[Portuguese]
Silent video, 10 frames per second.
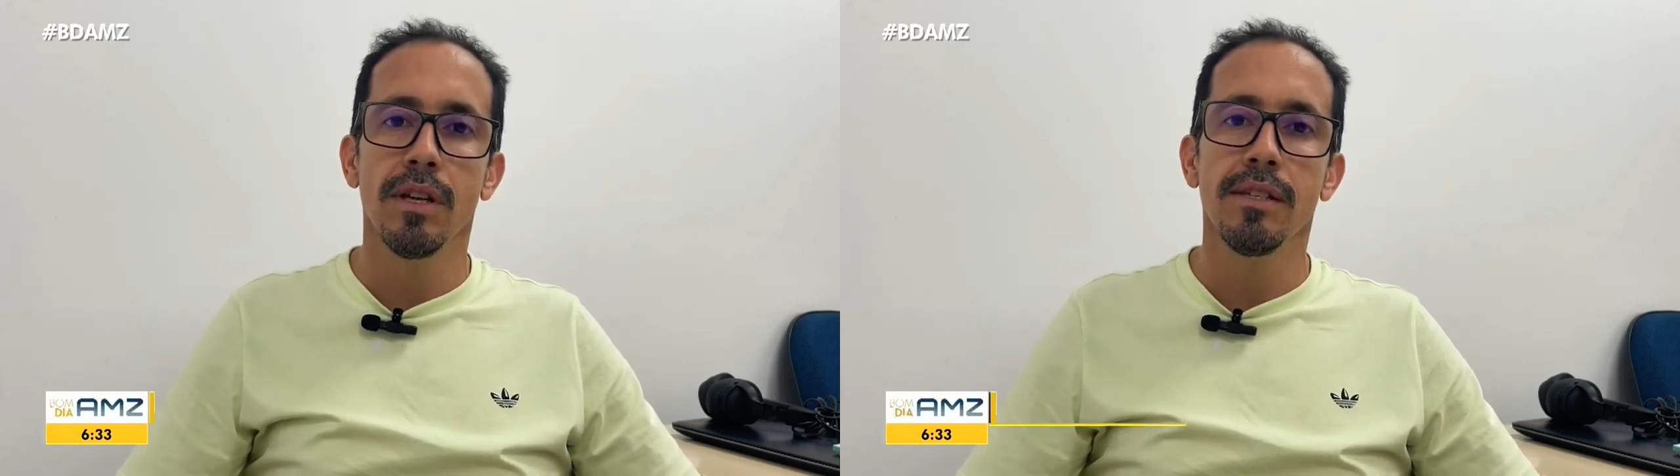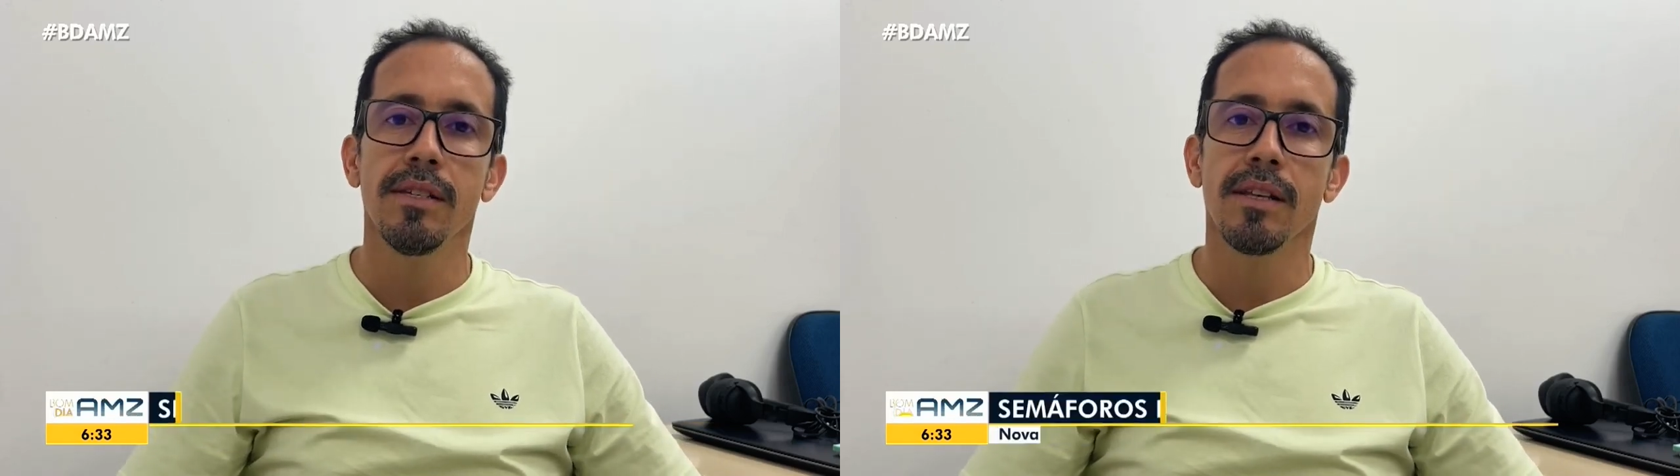
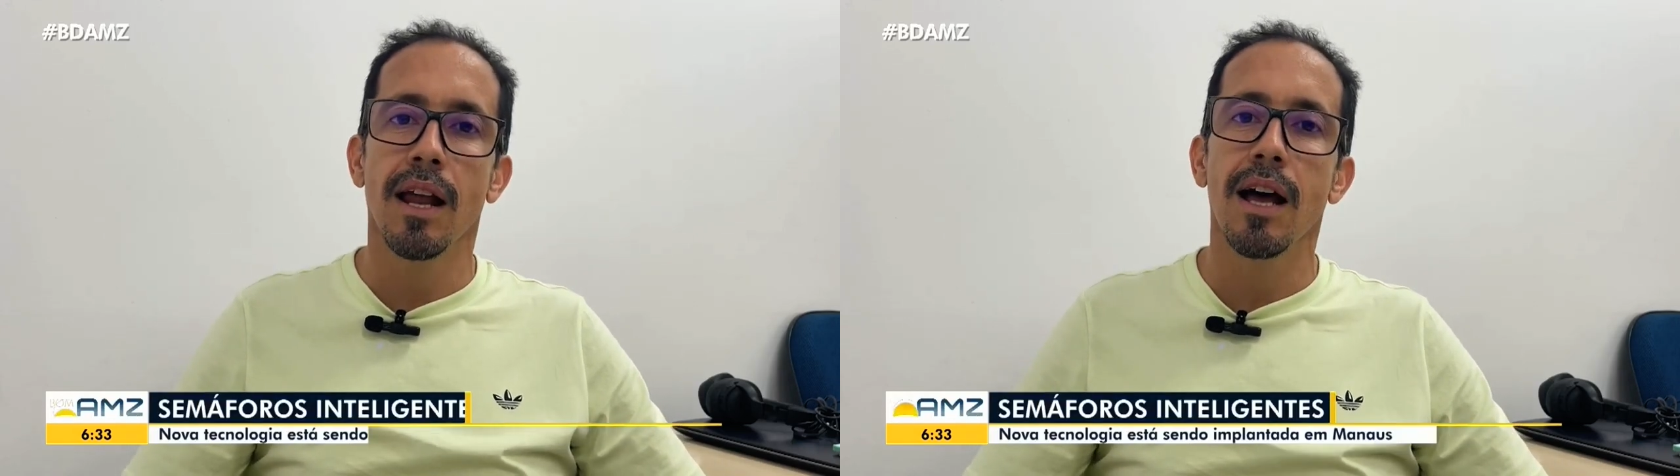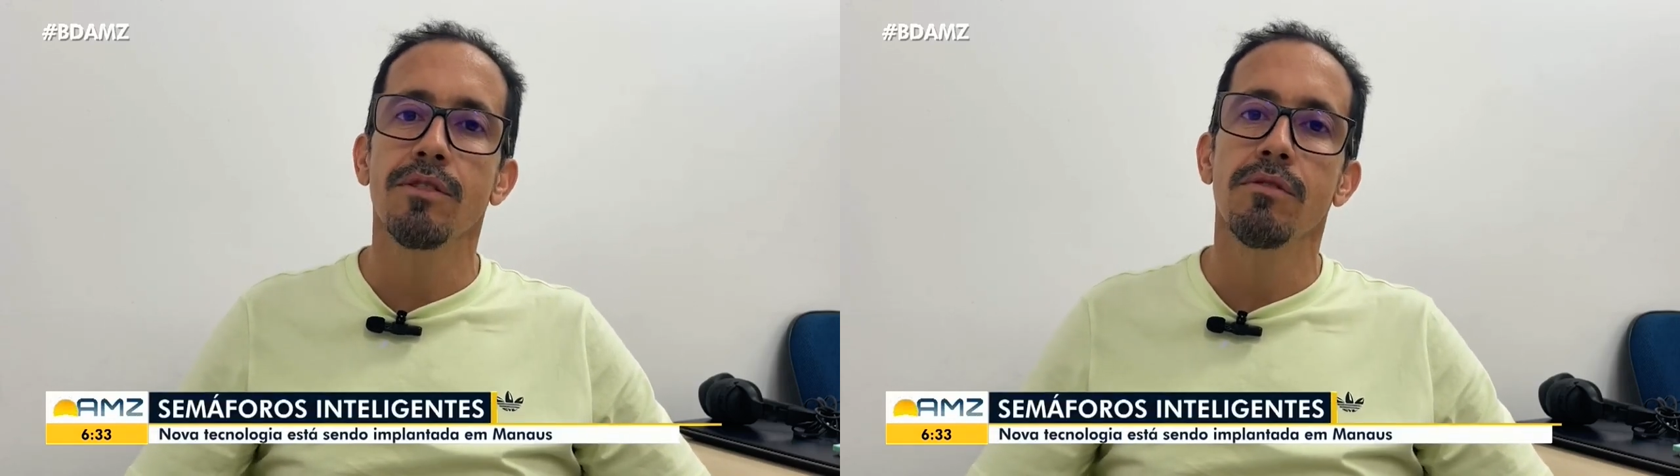Esses
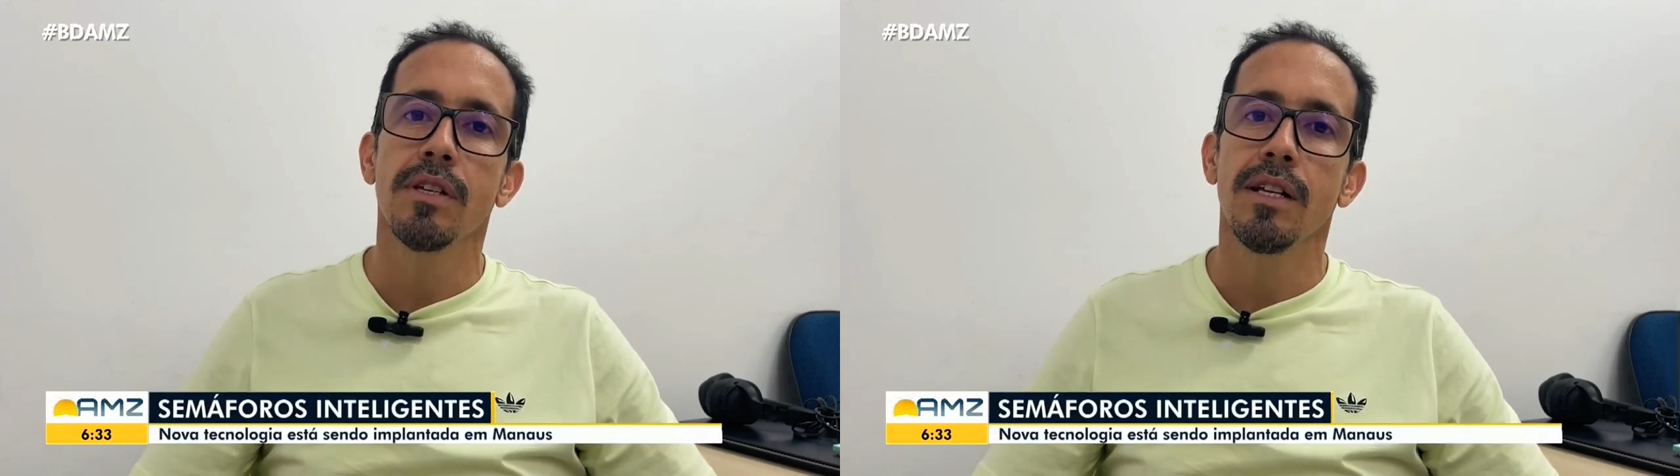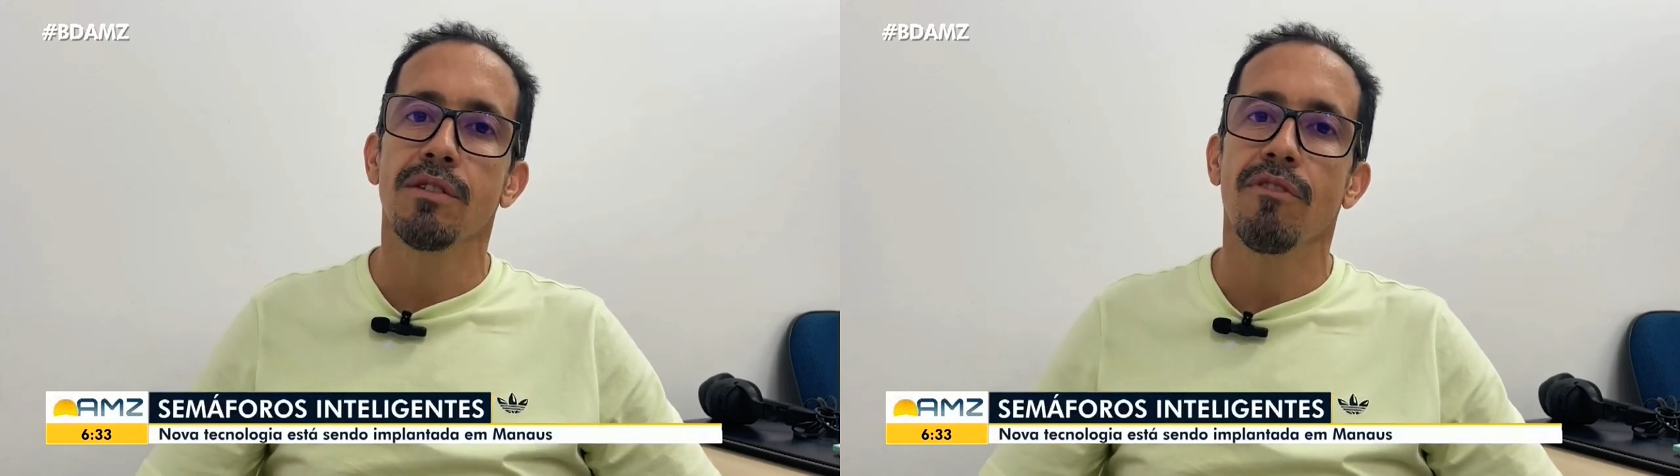laços eles